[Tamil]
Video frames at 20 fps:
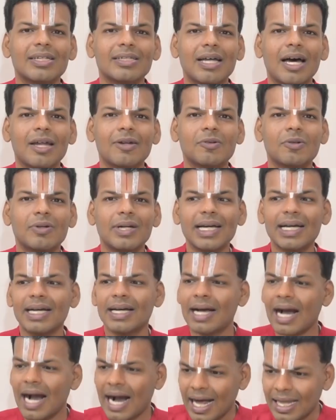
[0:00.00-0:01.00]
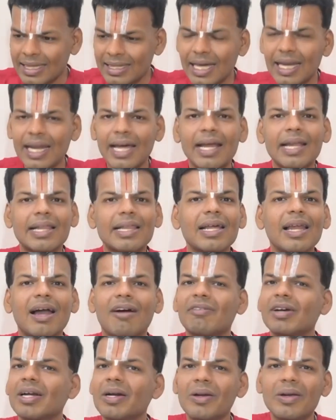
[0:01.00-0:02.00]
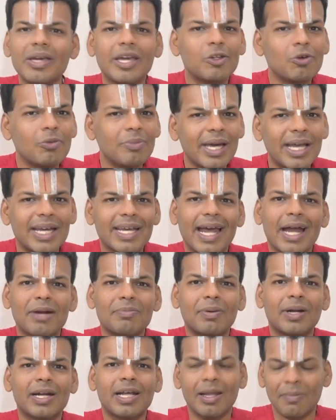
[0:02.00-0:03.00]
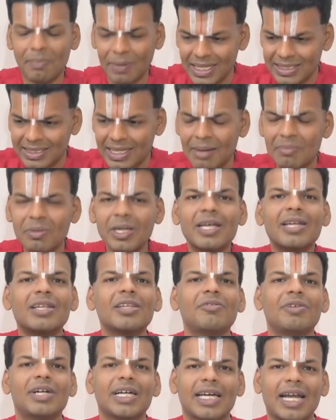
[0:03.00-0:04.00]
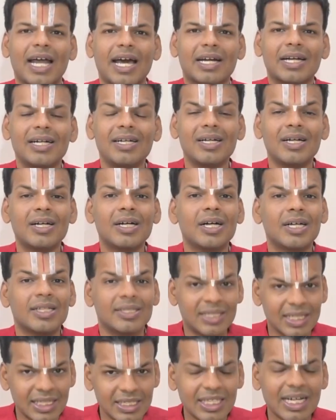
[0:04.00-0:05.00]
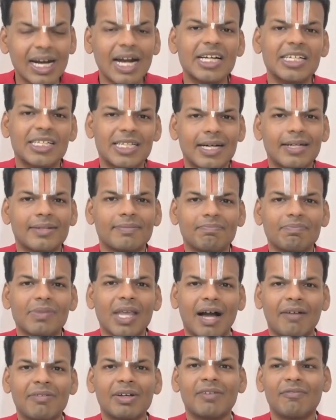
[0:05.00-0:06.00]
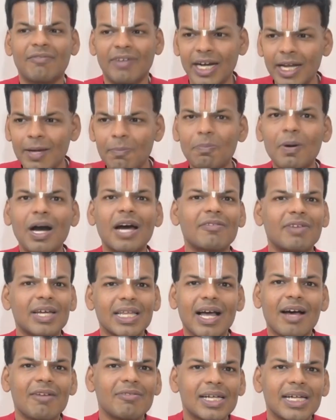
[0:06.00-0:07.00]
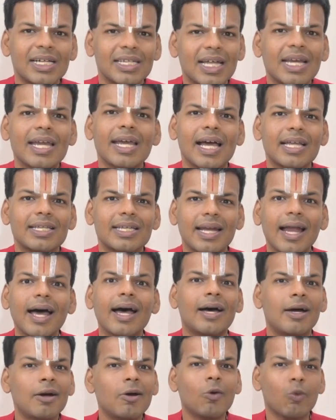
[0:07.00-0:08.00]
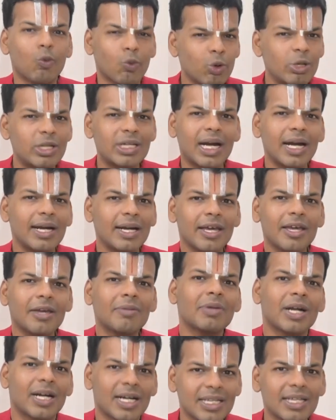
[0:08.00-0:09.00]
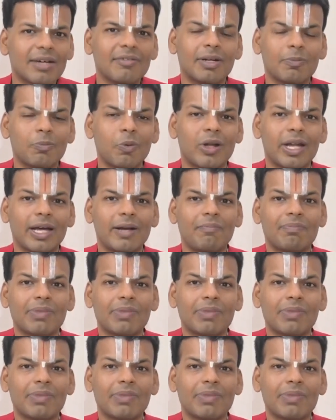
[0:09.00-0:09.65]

இருந்தாலும் கூட அந்த நேரத்தில் அவர்களும் எதுவுமே ரியாக்ட் பண்ணல பேசாமல் இருந்து விடுகிறார்கள் திருதராஷ்டிரன் அவன் வெளிப்பார்வை தான் அவனுக்கு தெரியாதுன்னா உட்கண்ணையும் இழந்தவன் போல